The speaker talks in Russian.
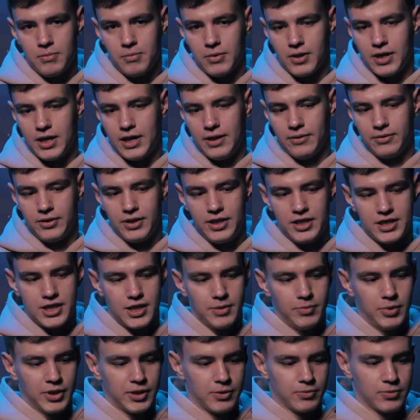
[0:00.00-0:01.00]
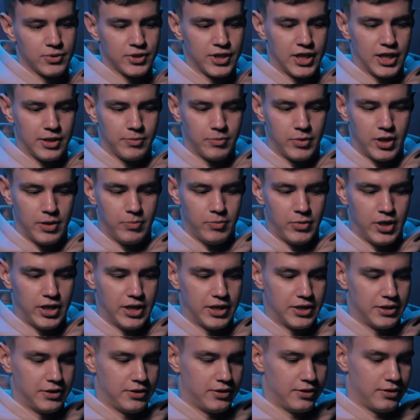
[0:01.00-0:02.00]
Правда, если об этом узнает моя
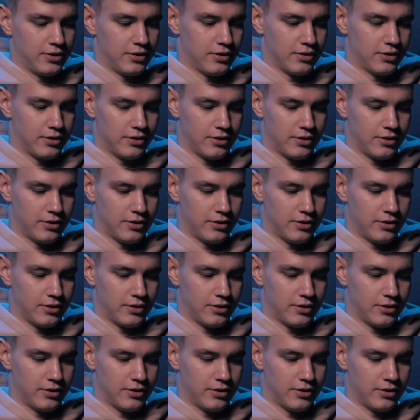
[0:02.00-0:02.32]
мать,